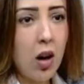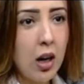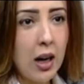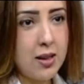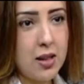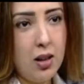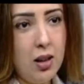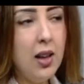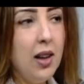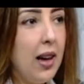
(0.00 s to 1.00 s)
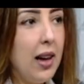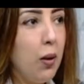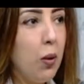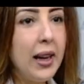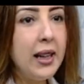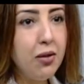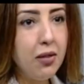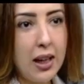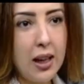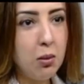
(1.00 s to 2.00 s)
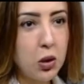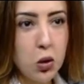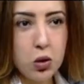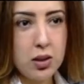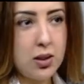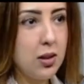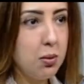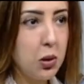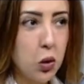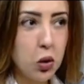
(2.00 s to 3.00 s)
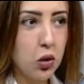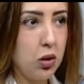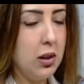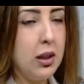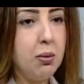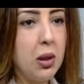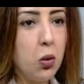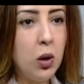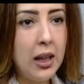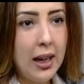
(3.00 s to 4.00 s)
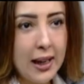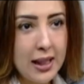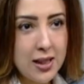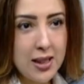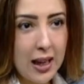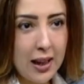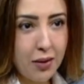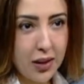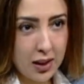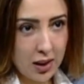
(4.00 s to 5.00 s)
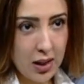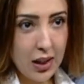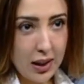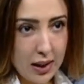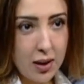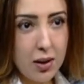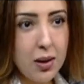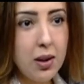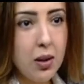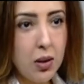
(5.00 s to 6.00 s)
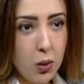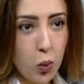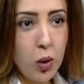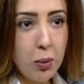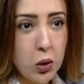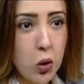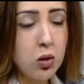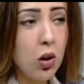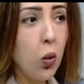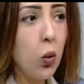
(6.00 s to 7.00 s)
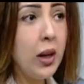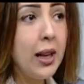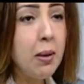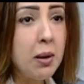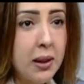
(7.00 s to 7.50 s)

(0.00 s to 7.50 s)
قرع عسل او اي فاكهه بطاطس بطاطا كل الحاجات دي على فكره بطاطس والبطاطا والبطاطا واللبن